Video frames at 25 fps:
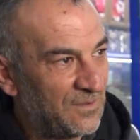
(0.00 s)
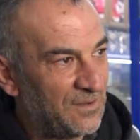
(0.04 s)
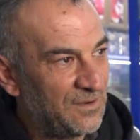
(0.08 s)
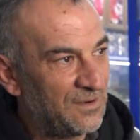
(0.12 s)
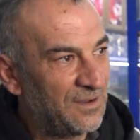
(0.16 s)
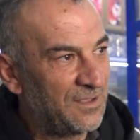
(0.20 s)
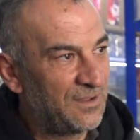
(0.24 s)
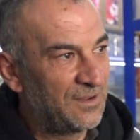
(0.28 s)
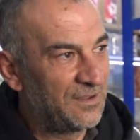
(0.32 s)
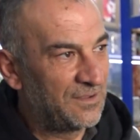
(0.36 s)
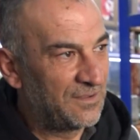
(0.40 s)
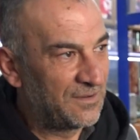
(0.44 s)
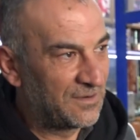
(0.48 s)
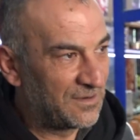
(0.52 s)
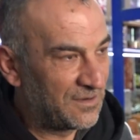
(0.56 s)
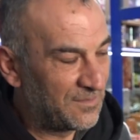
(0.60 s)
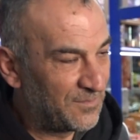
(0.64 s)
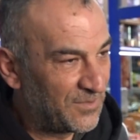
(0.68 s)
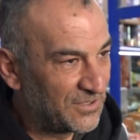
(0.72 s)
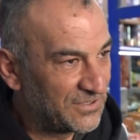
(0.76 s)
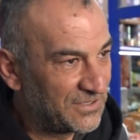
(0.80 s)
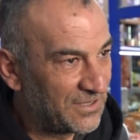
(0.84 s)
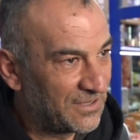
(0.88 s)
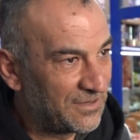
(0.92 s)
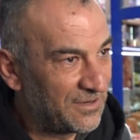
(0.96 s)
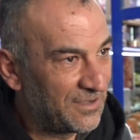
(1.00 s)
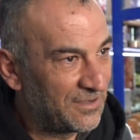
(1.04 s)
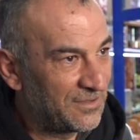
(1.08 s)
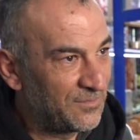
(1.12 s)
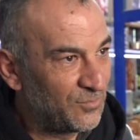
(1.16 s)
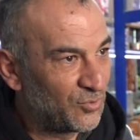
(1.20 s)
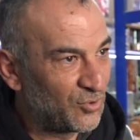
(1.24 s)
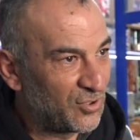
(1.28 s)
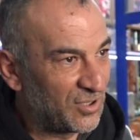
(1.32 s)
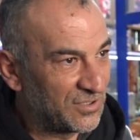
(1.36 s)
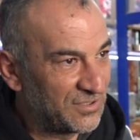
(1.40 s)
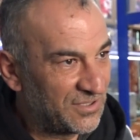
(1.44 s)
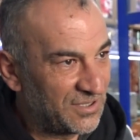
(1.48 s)
Valla Ramazan ayı
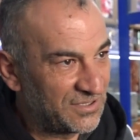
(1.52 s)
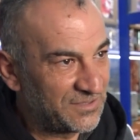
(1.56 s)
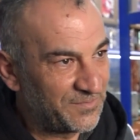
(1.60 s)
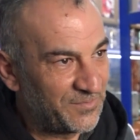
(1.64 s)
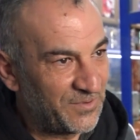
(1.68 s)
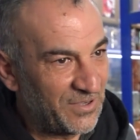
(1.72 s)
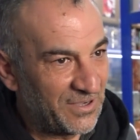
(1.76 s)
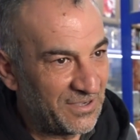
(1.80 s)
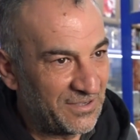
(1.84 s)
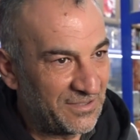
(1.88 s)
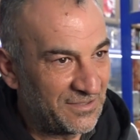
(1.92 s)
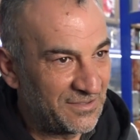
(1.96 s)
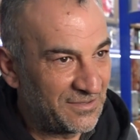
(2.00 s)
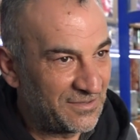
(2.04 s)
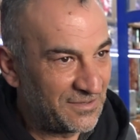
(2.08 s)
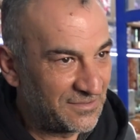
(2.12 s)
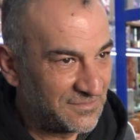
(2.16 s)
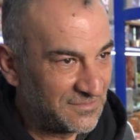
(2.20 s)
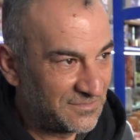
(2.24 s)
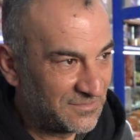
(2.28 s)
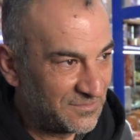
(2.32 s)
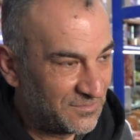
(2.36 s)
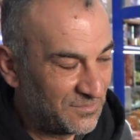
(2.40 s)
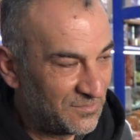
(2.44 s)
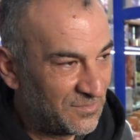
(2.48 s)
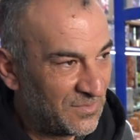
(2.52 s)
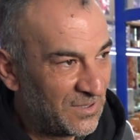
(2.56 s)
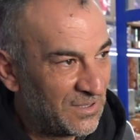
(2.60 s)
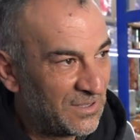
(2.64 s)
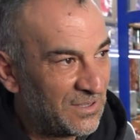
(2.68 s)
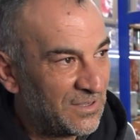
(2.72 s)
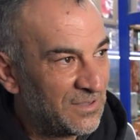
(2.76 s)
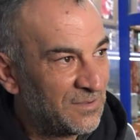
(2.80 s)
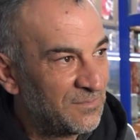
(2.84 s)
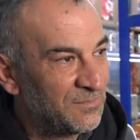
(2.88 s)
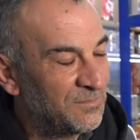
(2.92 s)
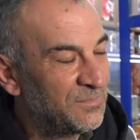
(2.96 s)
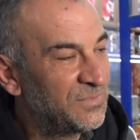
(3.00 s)
mukaddes bir aydır.
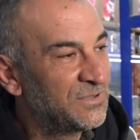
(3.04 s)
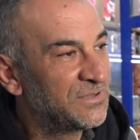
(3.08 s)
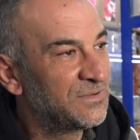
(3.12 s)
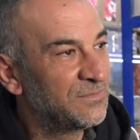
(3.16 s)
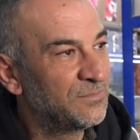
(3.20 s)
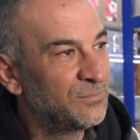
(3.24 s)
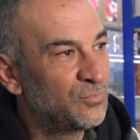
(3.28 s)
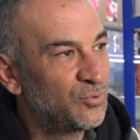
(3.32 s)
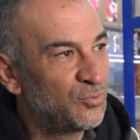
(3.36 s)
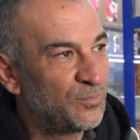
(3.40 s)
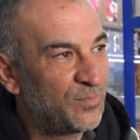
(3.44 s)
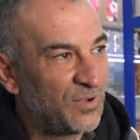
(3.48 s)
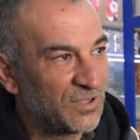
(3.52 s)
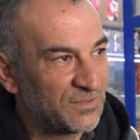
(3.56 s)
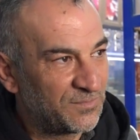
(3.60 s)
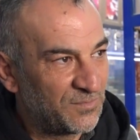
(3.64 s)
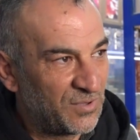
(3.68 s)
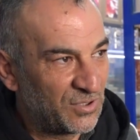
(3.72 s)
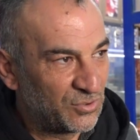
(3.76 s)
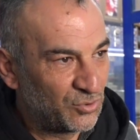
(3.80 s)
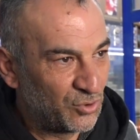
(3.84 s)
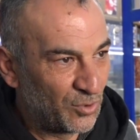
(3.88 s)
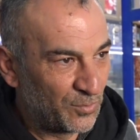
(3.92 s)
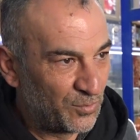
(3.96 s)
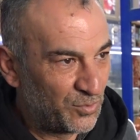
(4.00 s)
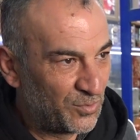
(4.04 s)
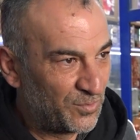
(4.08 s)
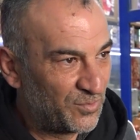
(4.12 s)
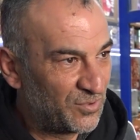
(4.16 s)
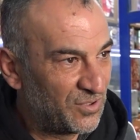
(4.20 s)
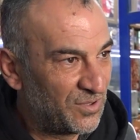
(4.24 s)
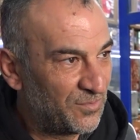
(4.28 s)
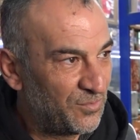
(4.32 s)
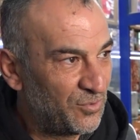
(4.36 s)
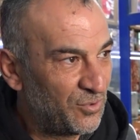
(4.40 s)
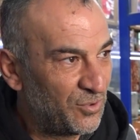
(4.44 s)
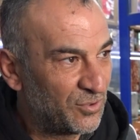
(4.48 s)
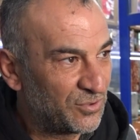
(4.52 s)
Bizim bu Batman toplumu
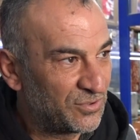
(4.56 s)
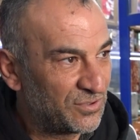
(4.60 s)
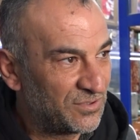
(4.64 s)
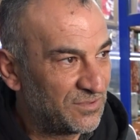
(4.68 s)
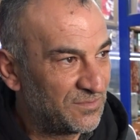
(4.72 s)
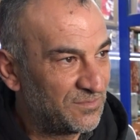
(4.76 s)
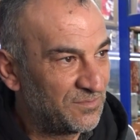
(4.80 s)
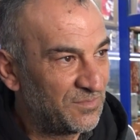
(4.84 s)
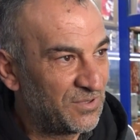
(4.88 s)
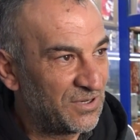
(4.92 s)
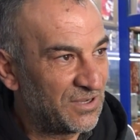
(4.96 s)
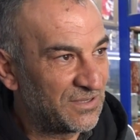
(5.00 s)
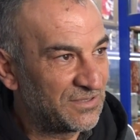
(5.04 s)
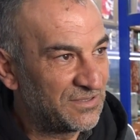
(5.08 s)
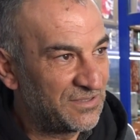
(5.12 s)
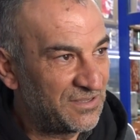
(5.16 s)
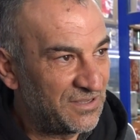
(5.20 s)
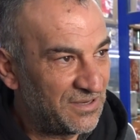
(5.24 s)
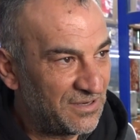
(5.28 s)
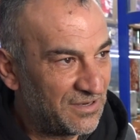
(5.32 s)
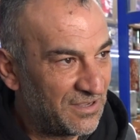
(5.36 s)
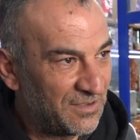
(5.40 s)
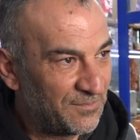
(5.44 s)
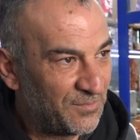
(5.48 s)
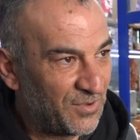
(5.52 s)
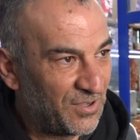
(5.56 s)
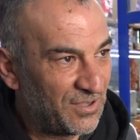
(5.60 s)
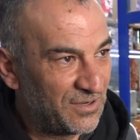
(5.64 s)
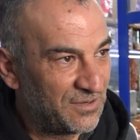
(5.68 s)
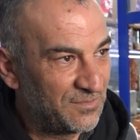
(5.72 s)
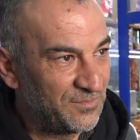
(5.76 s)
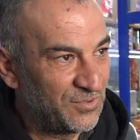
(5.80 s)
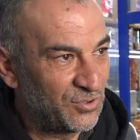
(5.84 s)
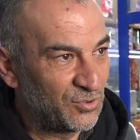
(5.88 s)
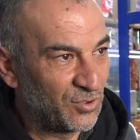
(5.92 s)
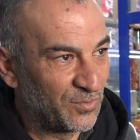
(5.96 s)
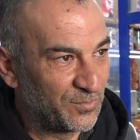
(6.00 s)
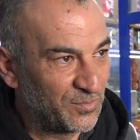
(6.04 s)
da biliyorsun biraz dinle
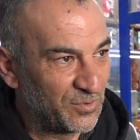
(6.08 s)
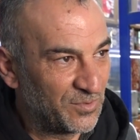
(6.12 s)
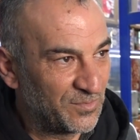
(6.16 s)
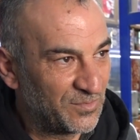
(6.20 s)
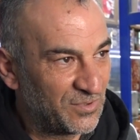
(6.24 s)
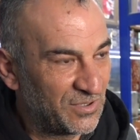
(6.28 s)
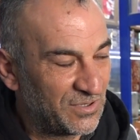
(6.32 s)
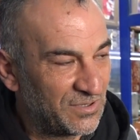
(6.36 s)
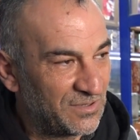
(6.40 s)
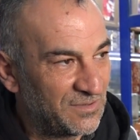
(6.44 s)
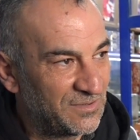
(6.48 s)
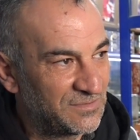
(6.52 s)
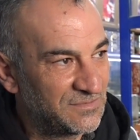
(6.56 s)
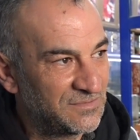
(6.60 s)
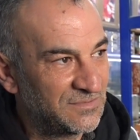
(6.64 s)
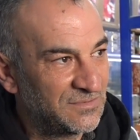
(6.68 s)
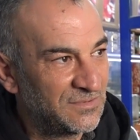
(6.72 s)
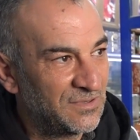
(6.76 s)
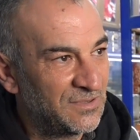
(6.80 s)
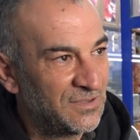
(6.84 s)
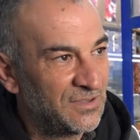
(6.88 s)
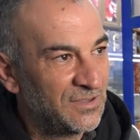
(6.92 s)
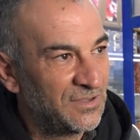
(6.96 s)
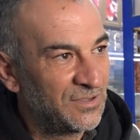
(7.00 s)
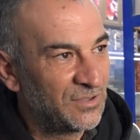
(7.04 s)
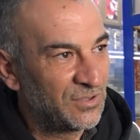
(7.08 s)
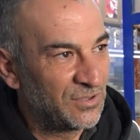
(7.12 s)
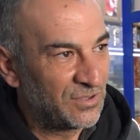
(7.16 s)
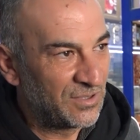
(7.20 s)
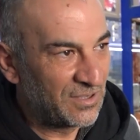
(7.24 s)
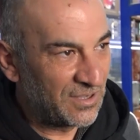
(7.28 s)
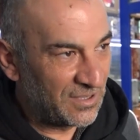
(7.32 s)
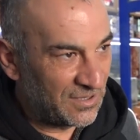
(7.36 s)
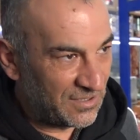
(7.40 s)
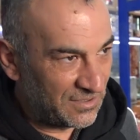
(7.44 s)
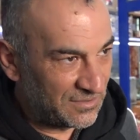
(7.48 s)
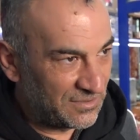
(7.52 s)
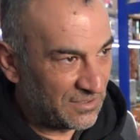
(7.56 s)
bağlı bir toplumdur.
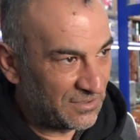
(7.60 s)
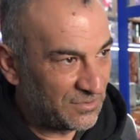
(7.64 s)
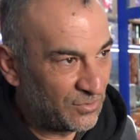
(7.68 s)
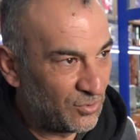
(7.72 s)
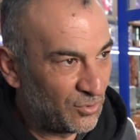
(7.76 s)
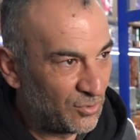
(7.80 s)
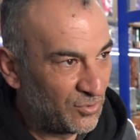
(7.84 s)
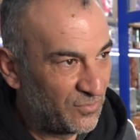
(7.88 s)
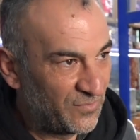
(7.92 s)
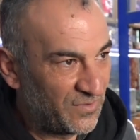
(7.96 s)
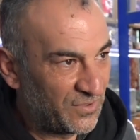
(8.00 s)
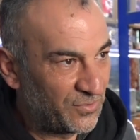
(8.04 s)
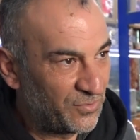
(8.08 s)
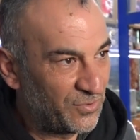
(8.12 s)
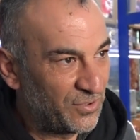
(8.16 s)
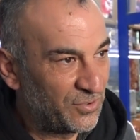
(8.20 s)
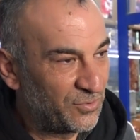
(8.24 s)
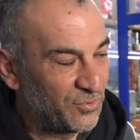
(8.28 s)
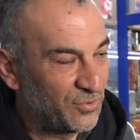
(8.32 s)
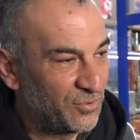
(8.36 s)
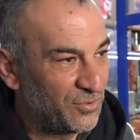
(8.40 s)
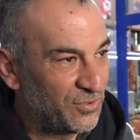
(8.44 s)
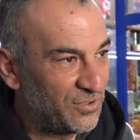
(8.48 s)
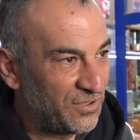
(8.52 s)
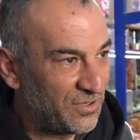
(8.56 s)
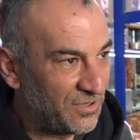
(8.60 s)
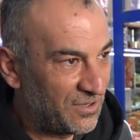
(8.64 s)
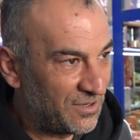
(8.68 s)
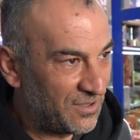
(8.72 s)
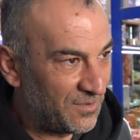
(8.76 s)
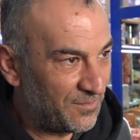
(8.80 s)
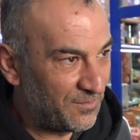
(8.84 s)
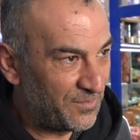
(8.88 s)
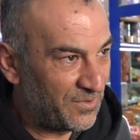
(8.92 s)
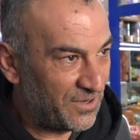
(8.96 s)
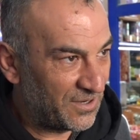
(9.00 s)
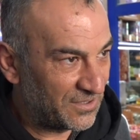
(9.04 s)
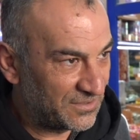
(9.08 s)
Genelde Doğu ve Güneydoğu
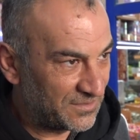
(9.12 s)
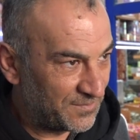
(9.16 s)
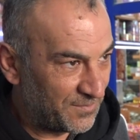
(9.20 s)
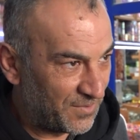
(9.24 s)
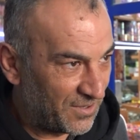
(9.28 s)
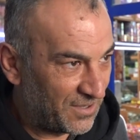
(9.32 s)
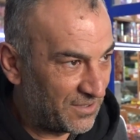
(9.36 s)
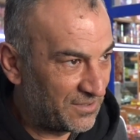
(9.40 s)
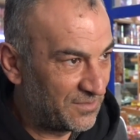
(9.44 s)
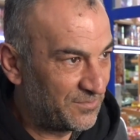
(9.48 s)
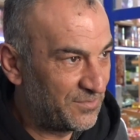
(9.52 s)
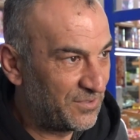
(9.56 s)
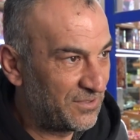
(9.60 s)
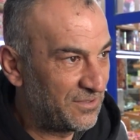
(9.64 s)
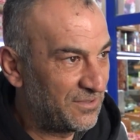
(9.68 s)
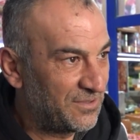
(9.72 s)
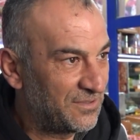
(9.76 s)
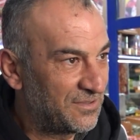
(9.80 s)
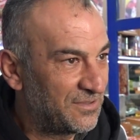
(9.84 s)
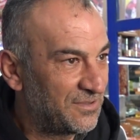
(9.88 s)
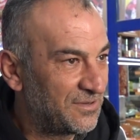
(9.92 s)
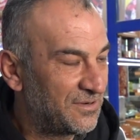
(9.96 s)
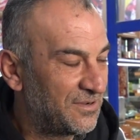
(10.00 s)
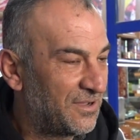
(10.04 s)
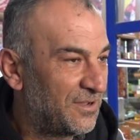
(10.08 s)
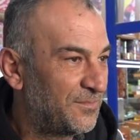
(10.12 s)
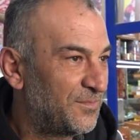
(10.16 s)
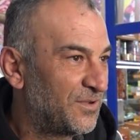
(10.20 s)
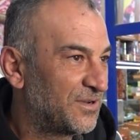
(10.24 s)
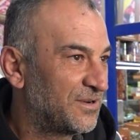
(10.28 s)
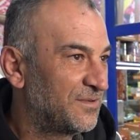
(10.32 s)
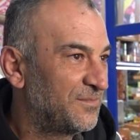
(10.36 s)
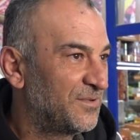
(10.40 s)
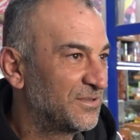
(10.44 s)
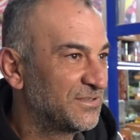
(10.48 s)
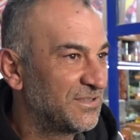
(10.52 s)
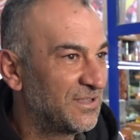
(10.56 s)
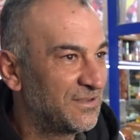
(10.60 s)
dinle biraz pahalı bir dindir ama
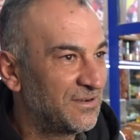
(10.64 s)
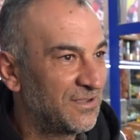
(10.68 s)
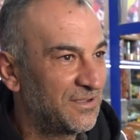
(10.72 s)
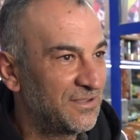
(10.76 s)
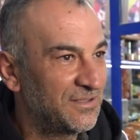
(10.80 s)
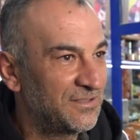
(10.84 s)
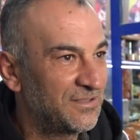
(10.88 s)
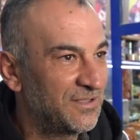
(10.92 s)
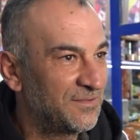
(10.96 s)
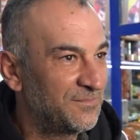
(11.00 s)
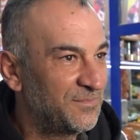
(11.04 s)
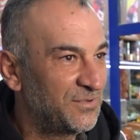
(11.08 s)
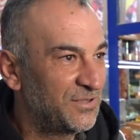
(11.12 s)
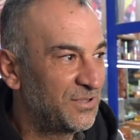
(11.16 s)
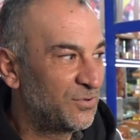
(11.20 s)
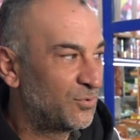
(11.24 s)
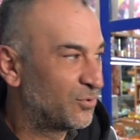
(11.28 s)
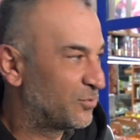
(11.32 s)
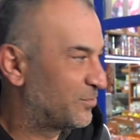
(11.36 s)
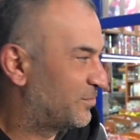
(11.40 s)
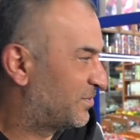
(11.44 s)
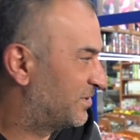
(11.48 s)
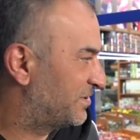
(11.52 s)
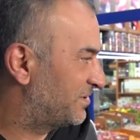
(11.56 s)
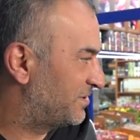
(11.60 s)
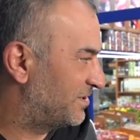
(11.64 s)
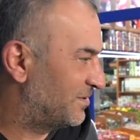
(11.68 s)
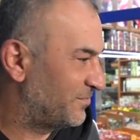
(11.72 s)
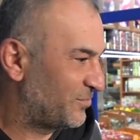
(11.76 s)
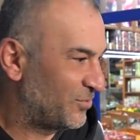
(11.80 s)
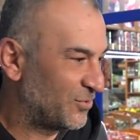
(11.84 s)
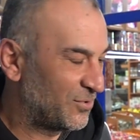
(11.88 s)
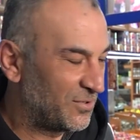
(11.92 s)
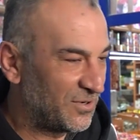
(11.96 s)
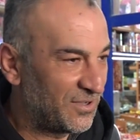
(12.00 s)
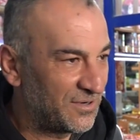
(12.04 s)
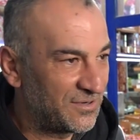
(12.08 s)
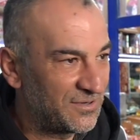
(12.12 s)
Ramazan ayında bir hurma
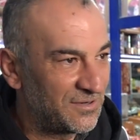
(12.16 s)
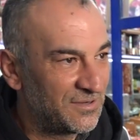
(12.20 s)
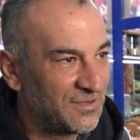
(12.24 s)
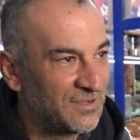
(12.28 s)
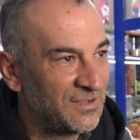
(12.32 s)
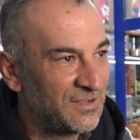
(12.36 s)
yiyemiyorlar.